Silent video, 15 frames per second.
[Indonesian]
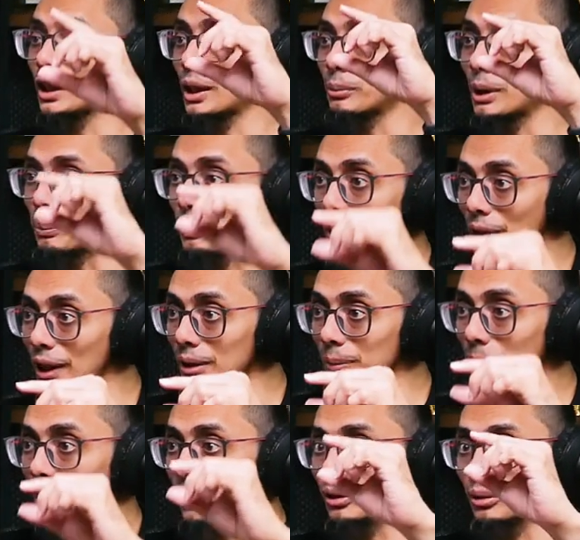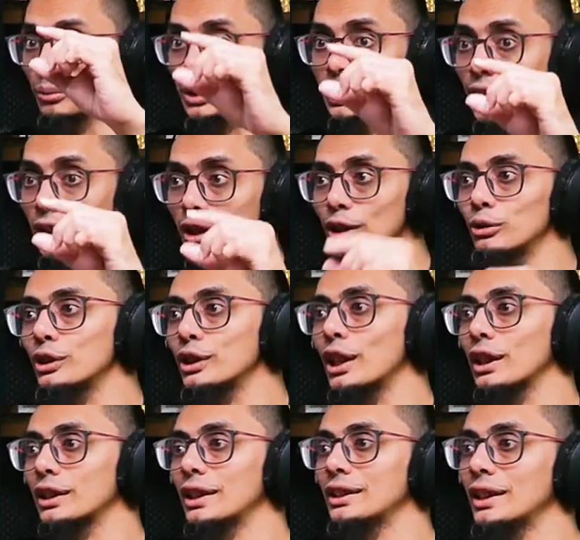nama brand, pegang nomor seri itu
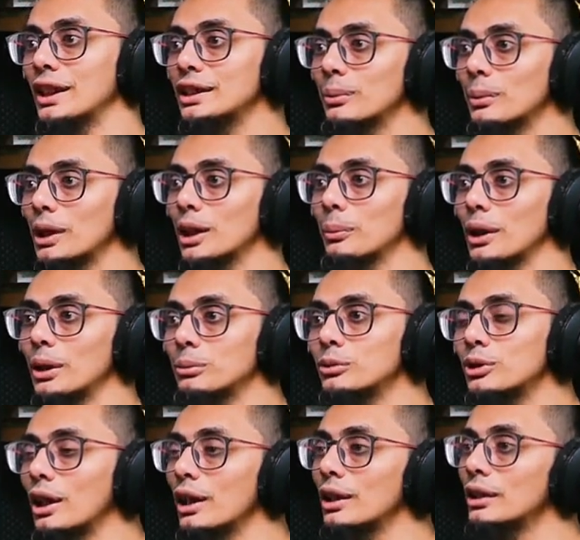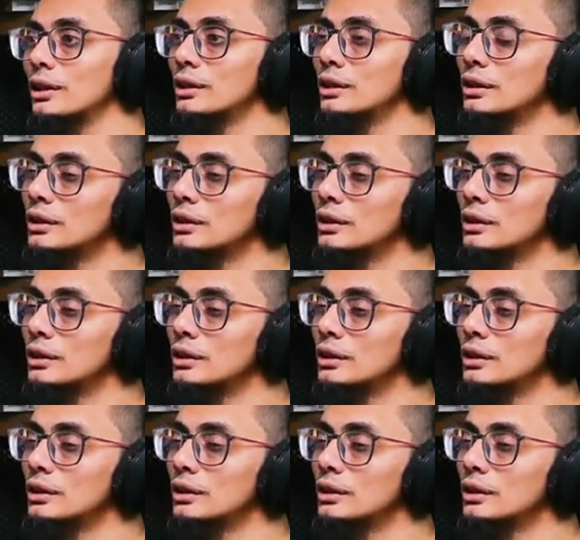tinggal tanya aja mana yang paling murah. Oke.